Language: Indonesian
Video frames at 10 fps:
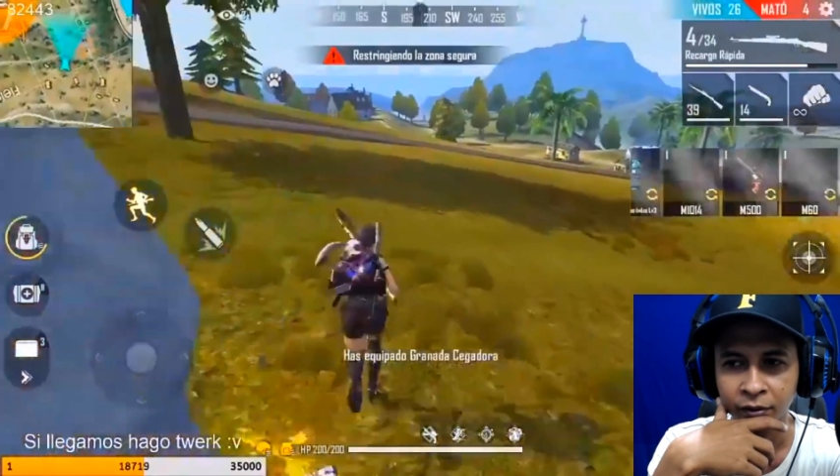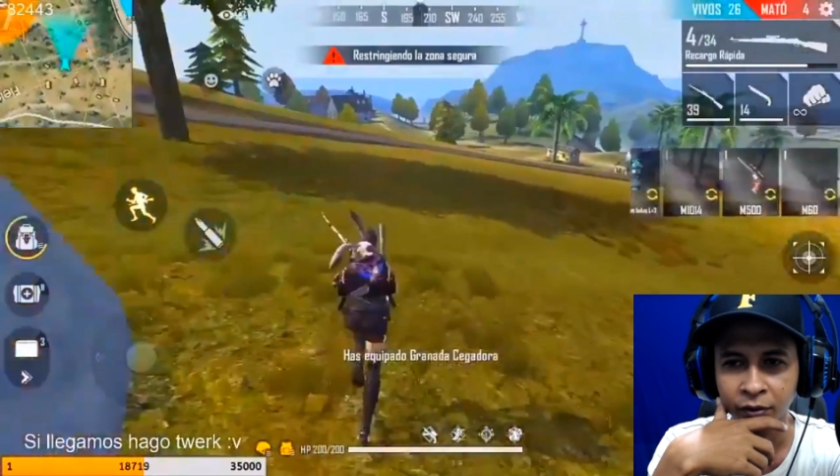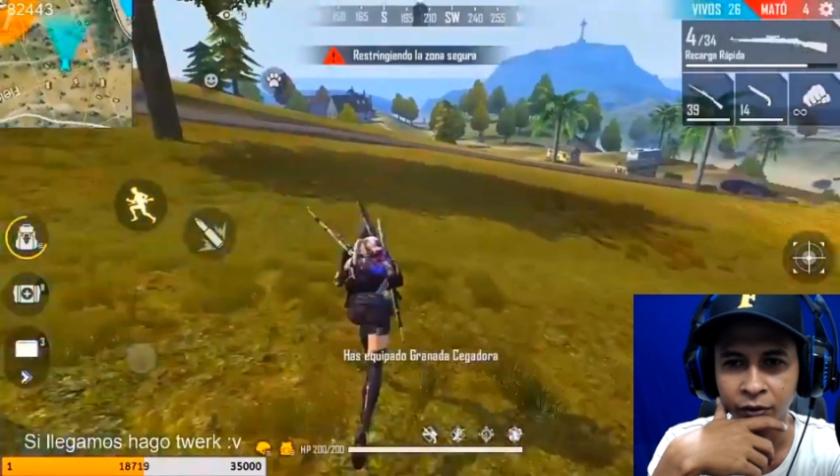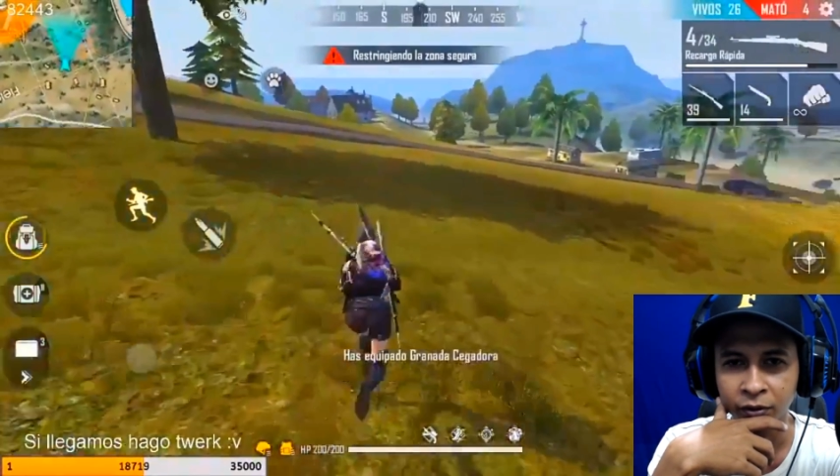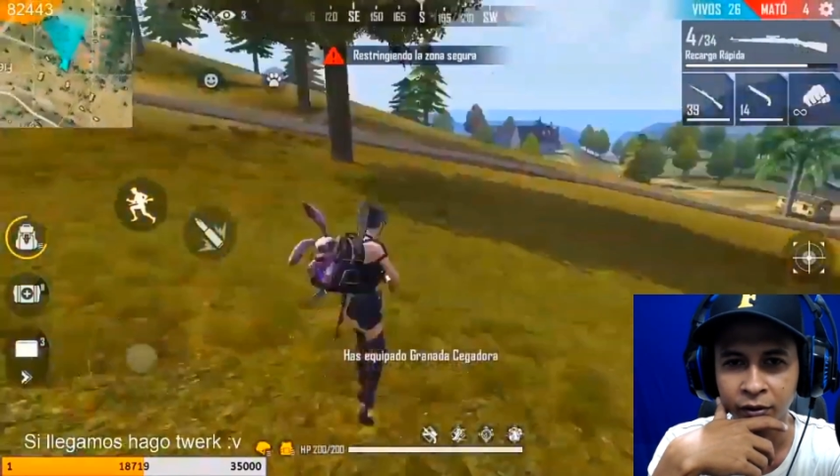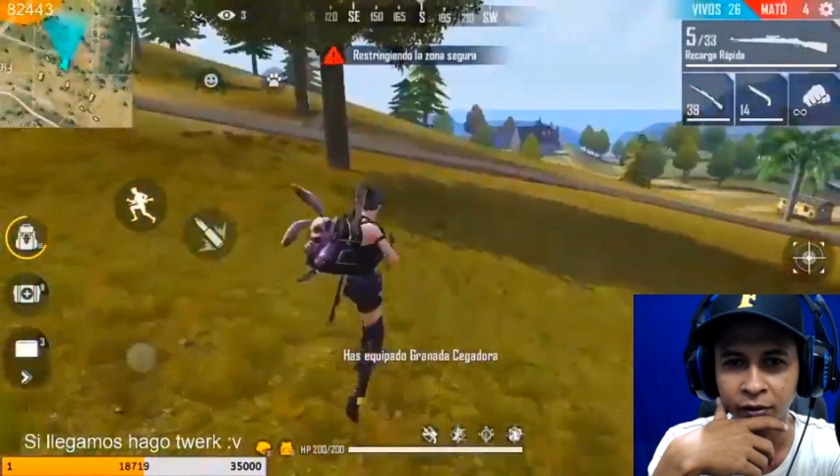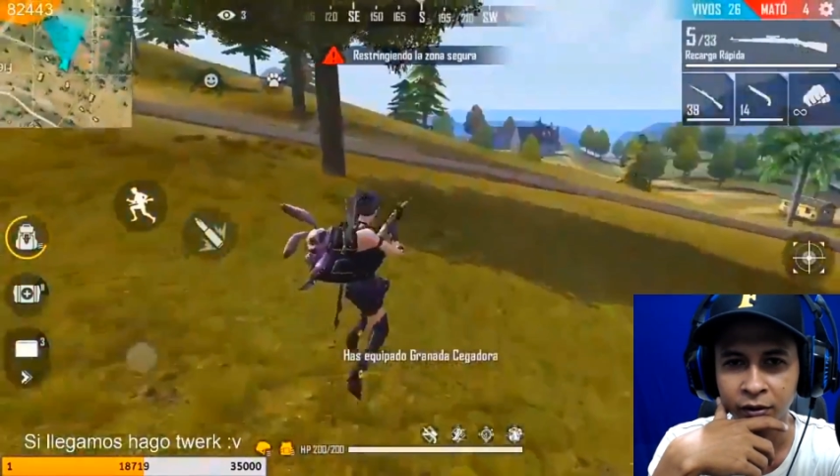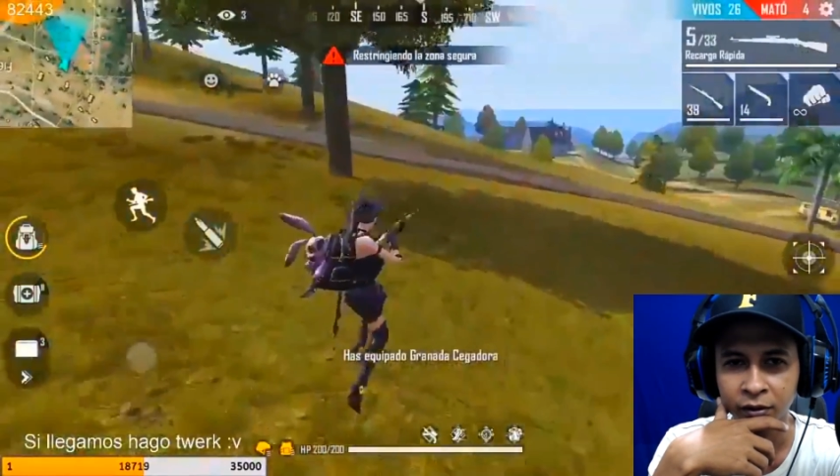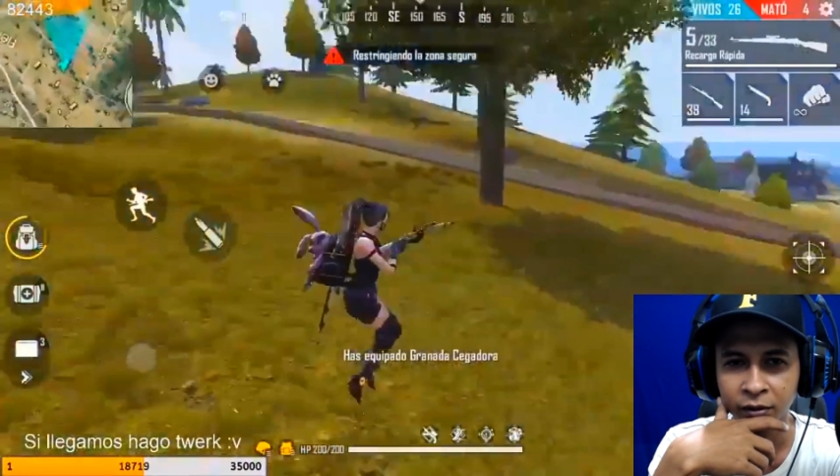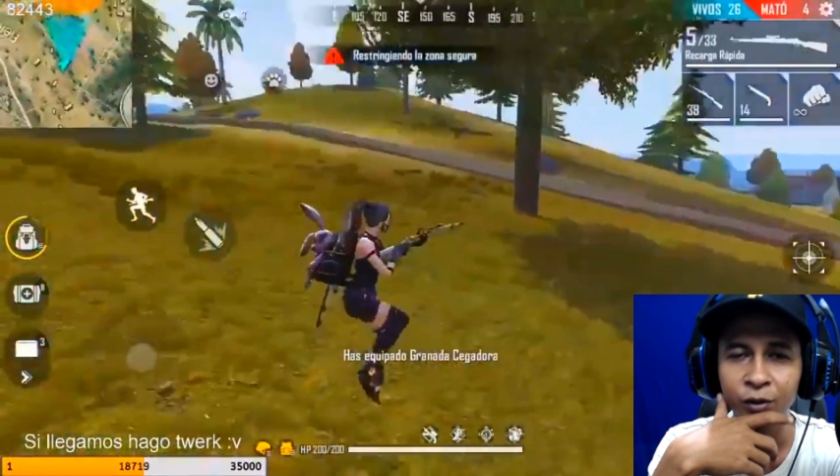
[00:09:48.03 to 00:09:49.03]
Tuh.
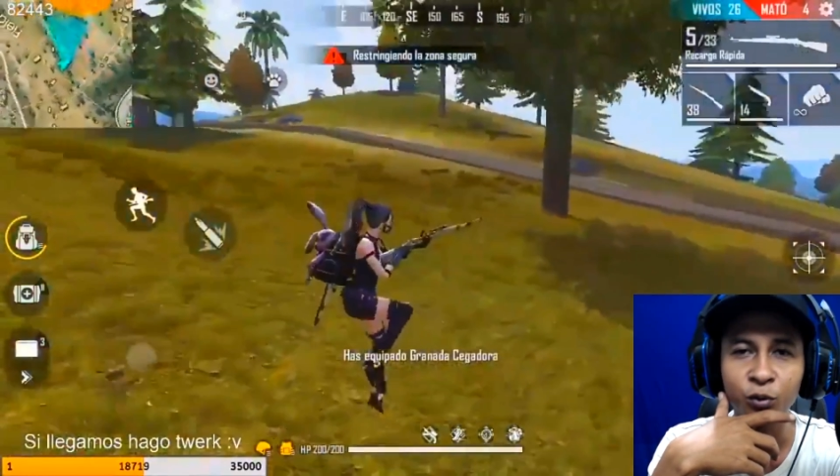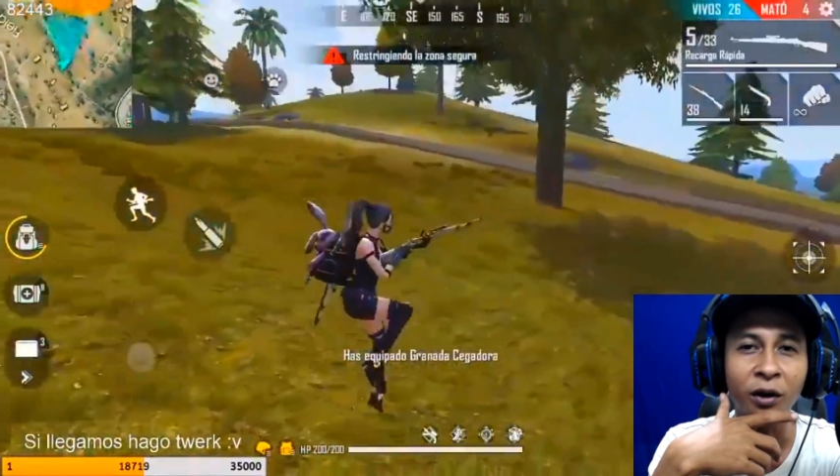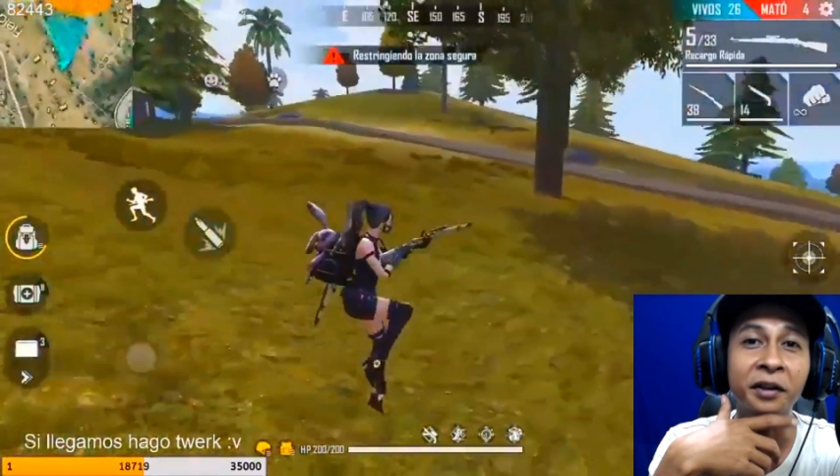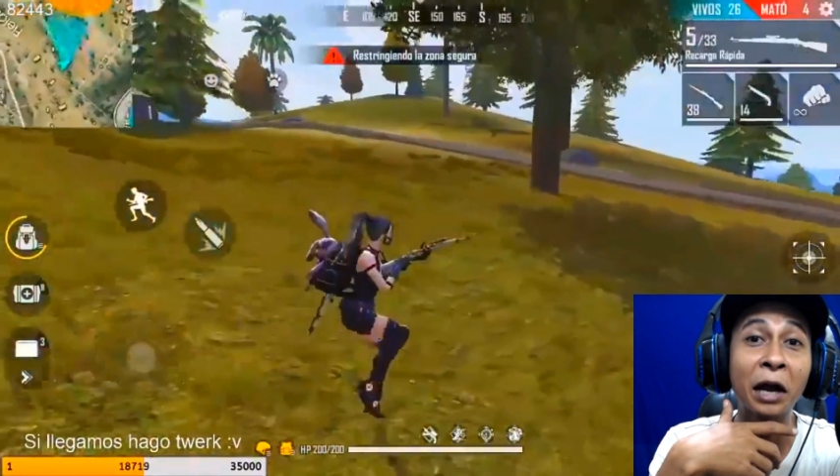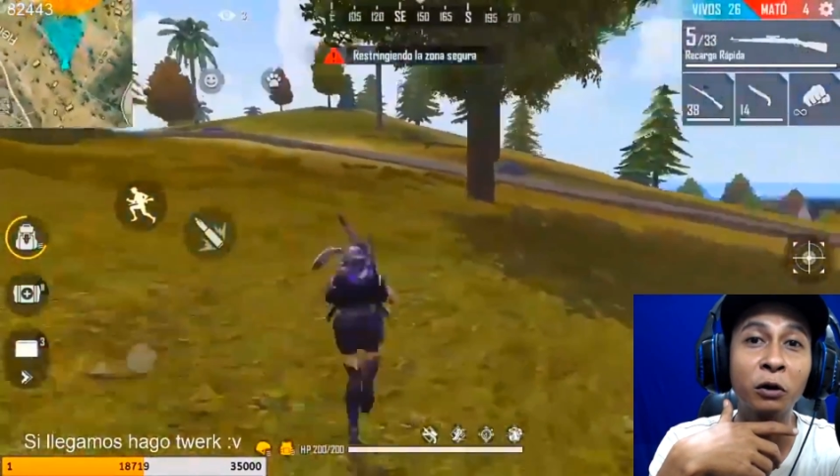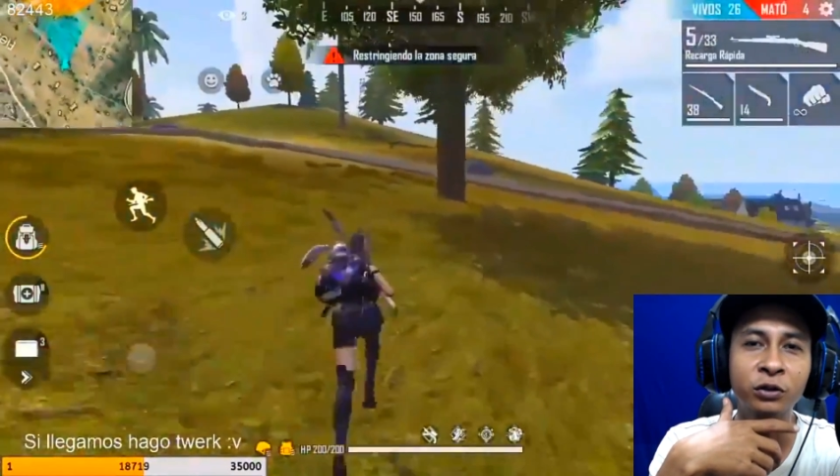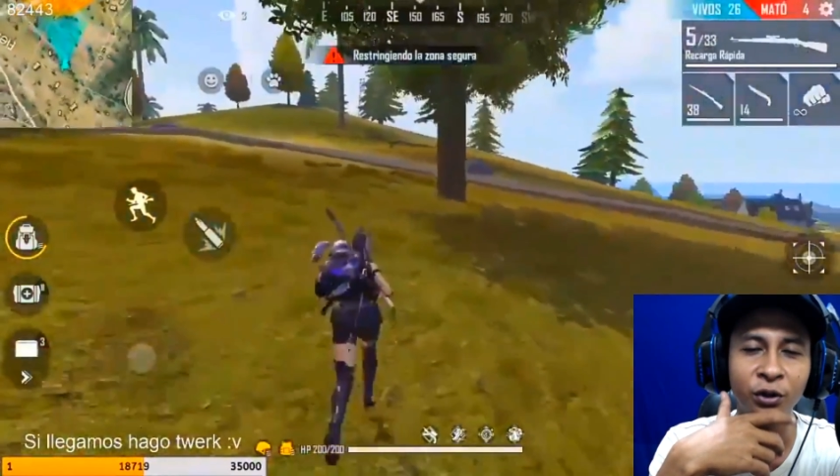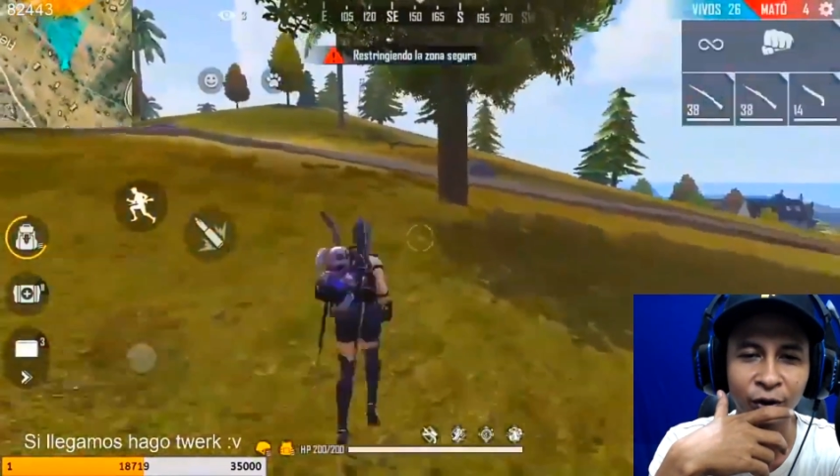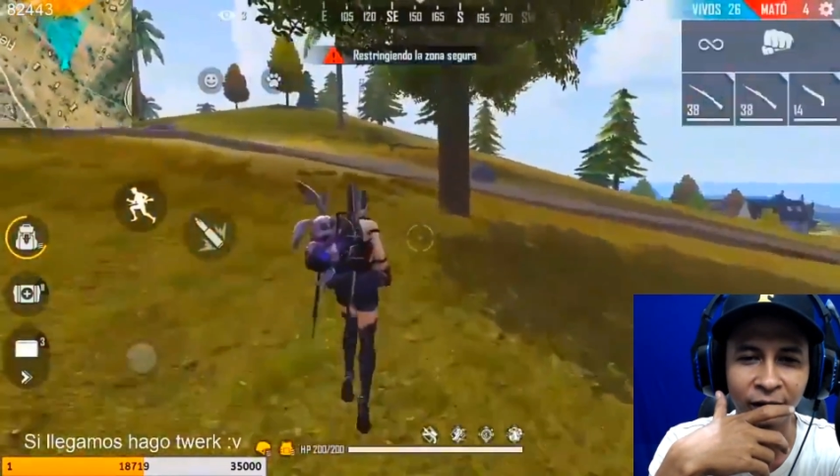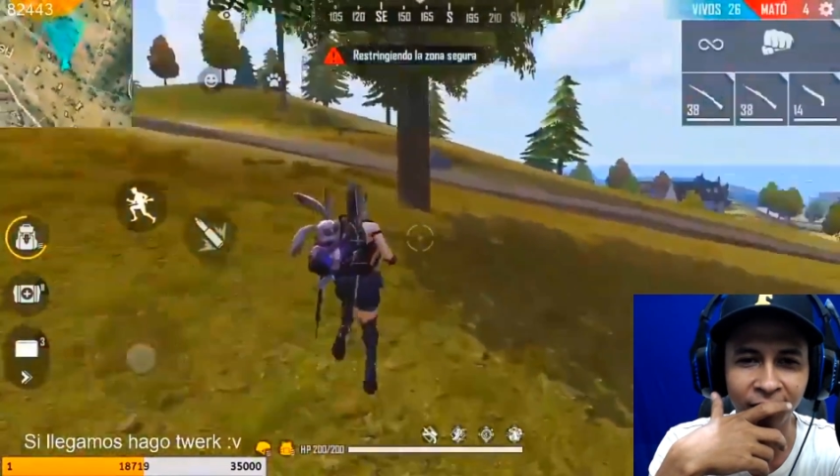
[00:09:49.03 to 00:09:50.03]
Eh, suaranya halus
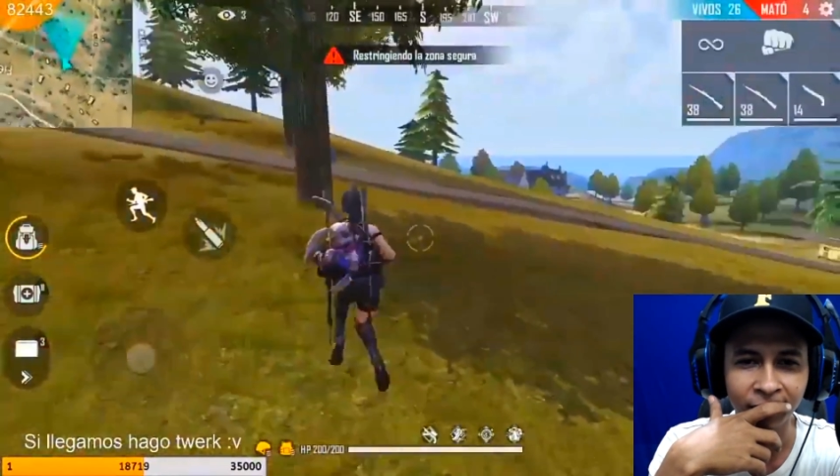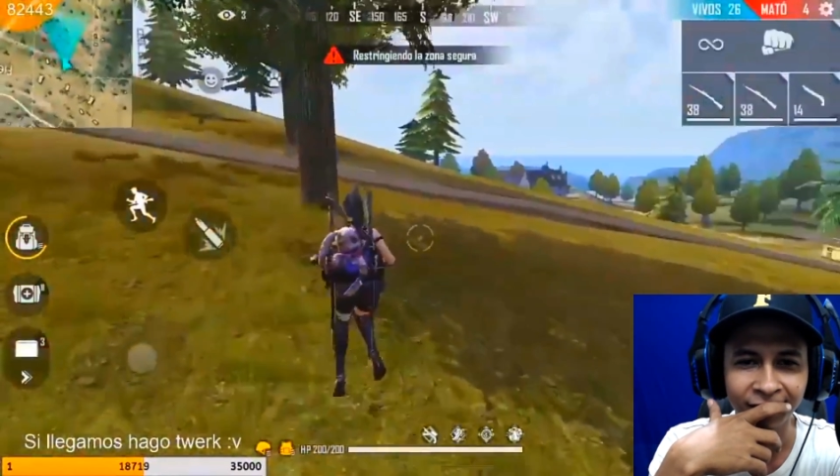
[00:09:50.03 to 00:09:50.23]
coy.